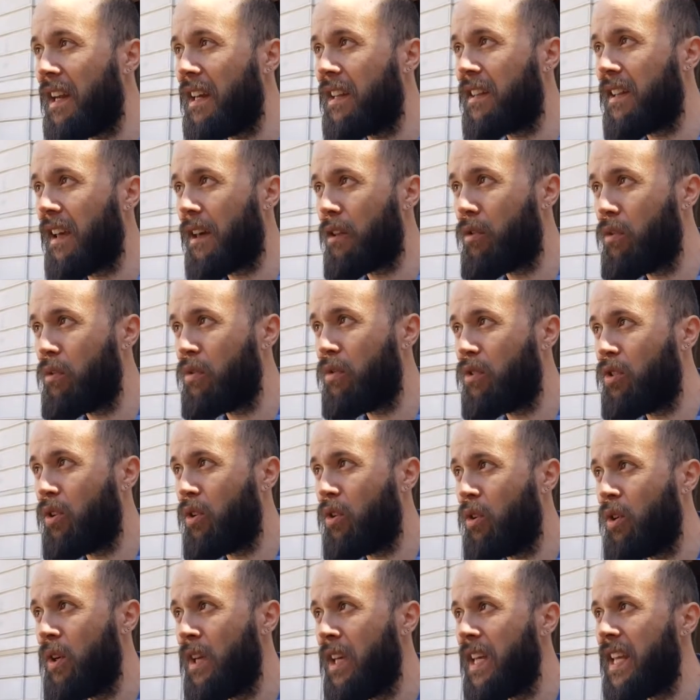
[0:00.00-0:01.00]
en este
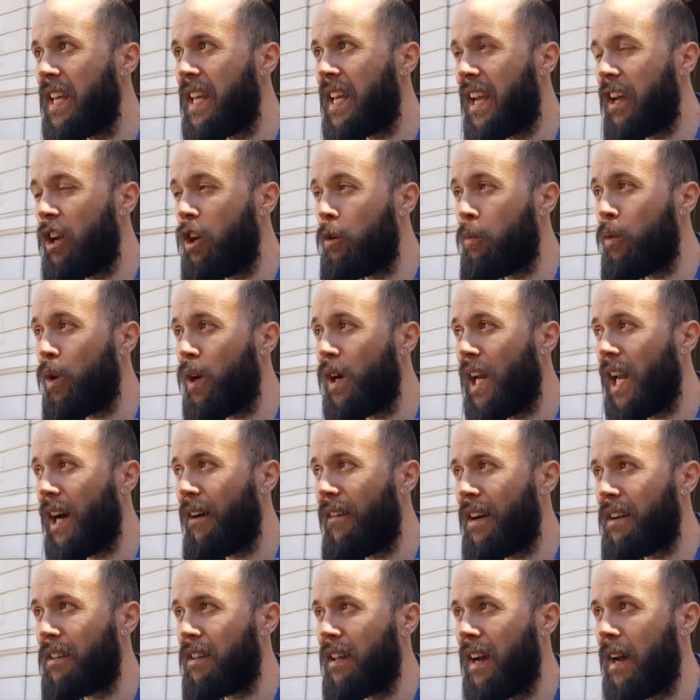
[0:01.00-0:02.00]
asunto y que no puede
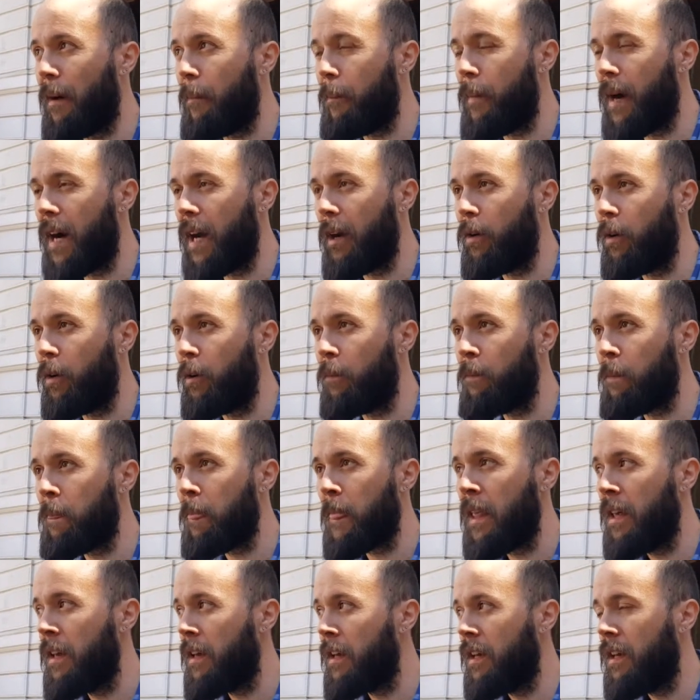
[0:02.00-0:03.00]
lavarse las manos.
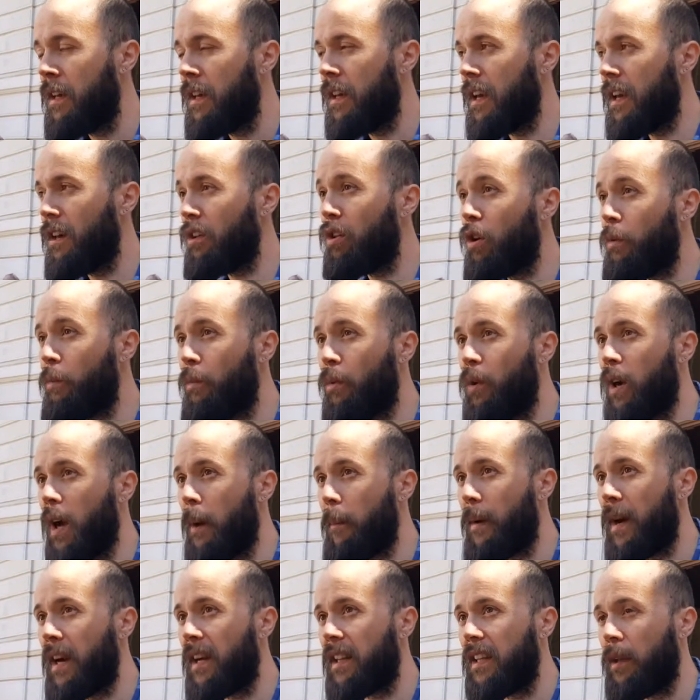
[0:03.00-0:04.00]
Eso por una
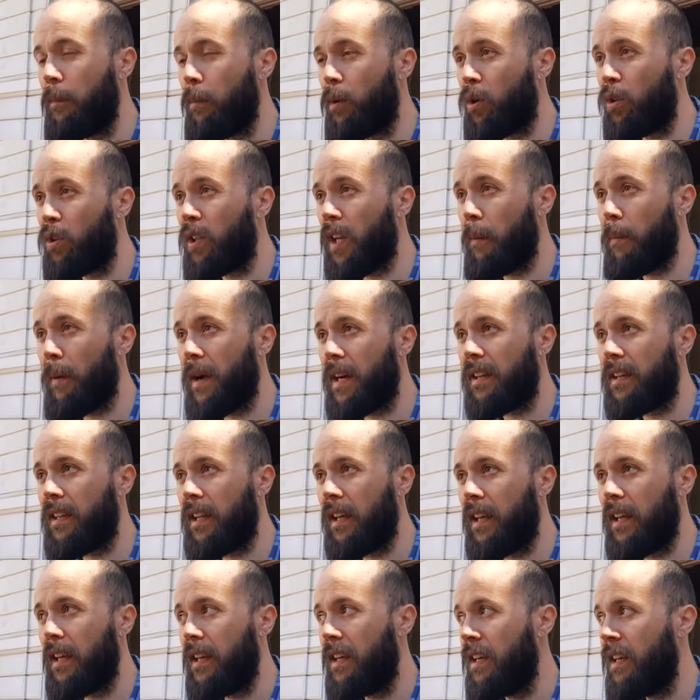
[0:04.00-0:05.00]
parte. Y por otra
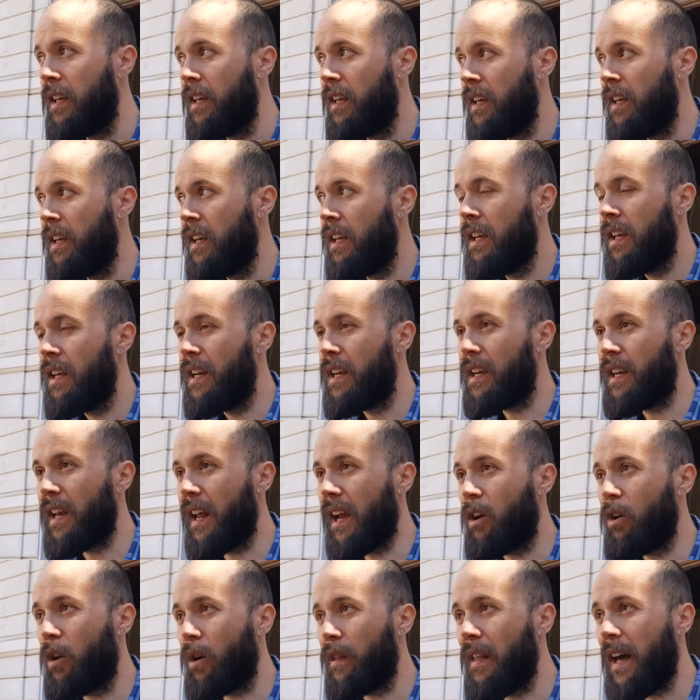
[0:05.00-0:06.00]
parte,
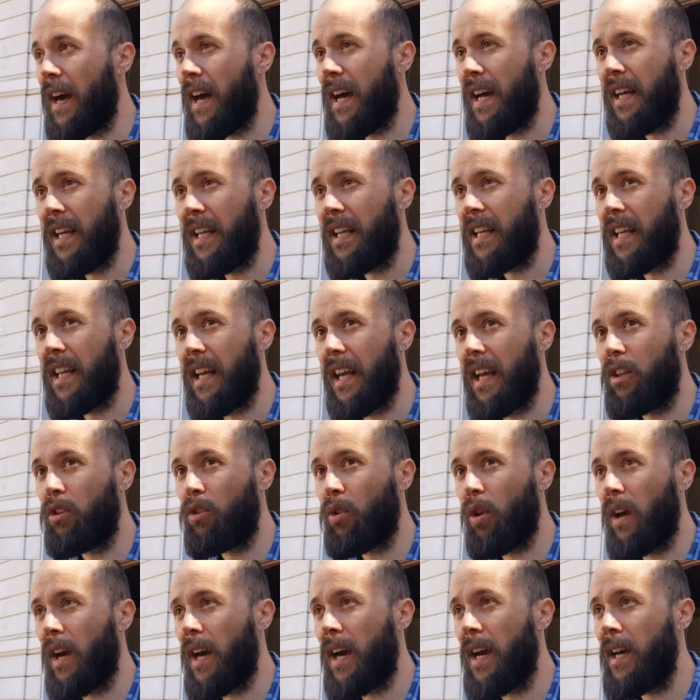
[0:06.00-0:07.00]
recordar que
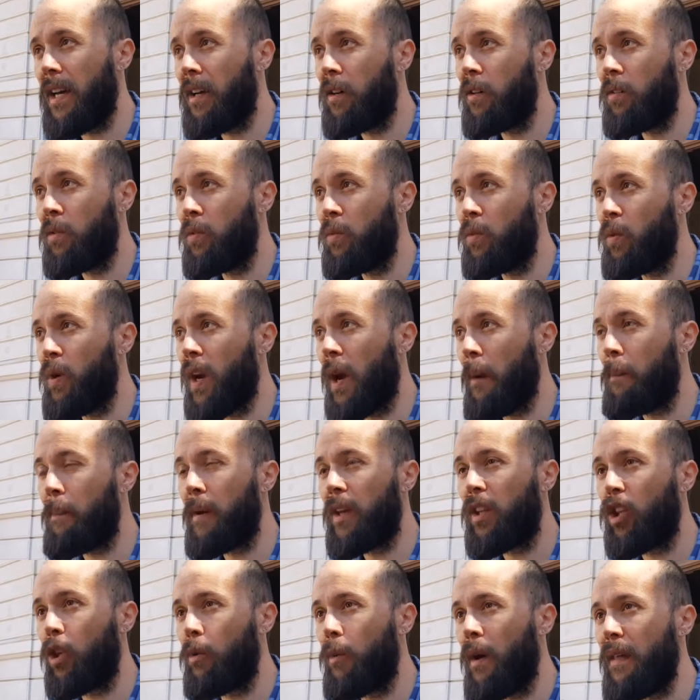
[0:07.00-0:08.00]
esto es un
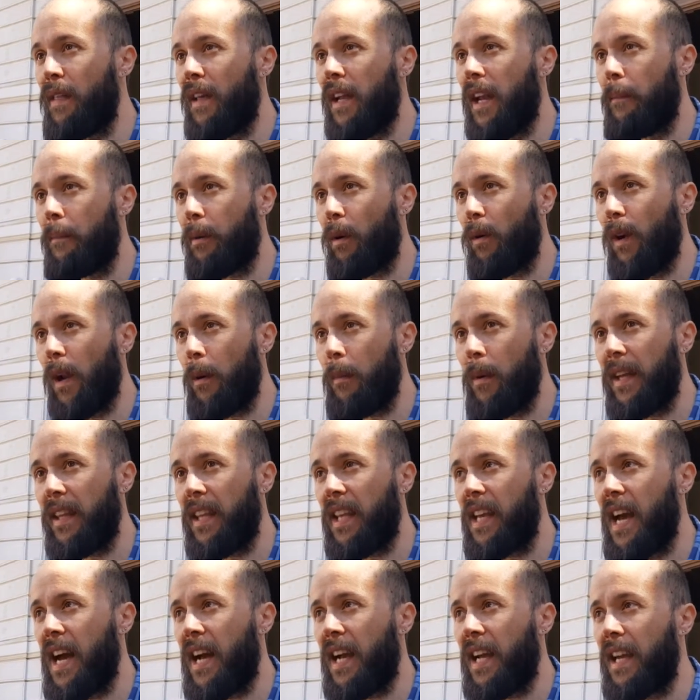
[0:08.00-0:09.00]
aspecto más de la
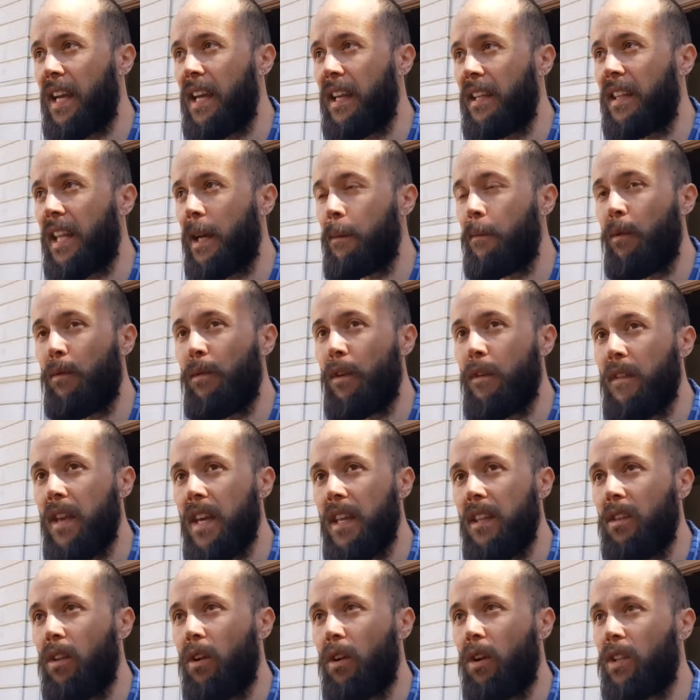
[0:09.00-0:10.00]
problemática que estamos
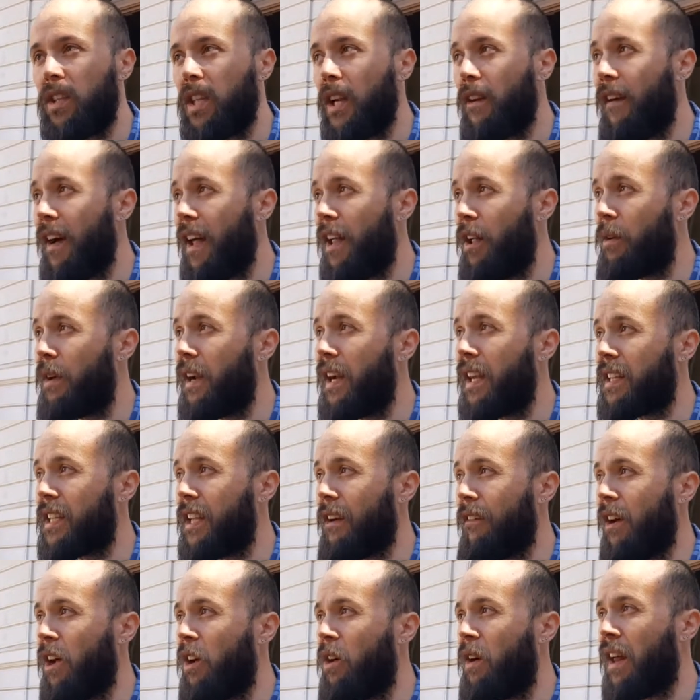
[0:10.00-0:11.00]
viviendo los trabajadores y las
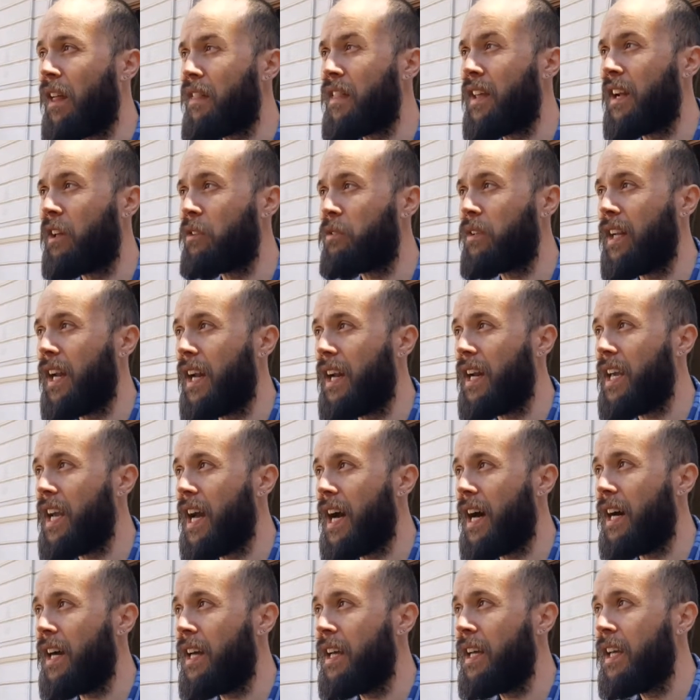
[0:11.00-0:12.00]
trabajadoras de la
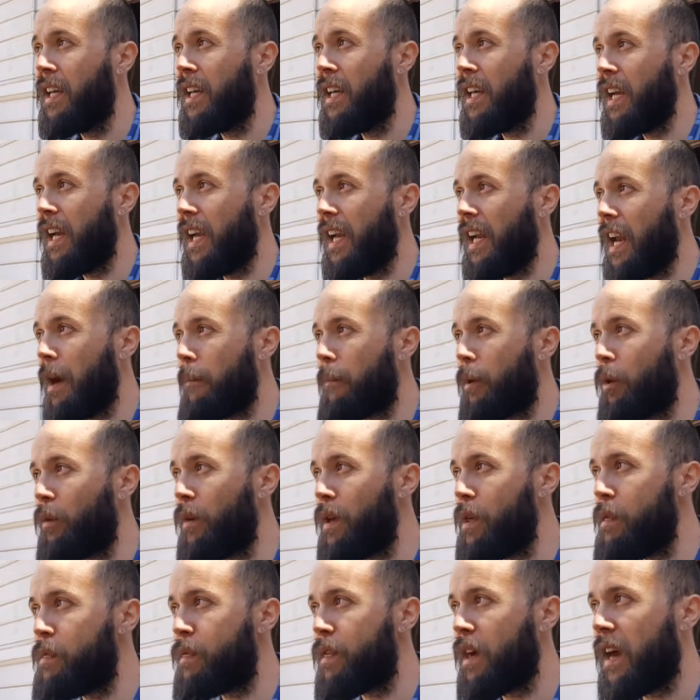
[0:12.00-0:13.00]
hostelería en la
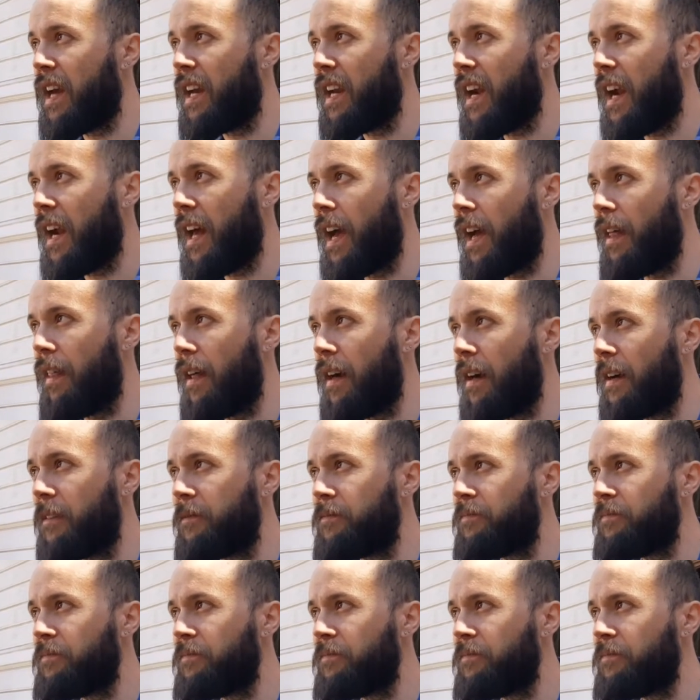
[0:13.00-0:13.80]
provincia de Granada,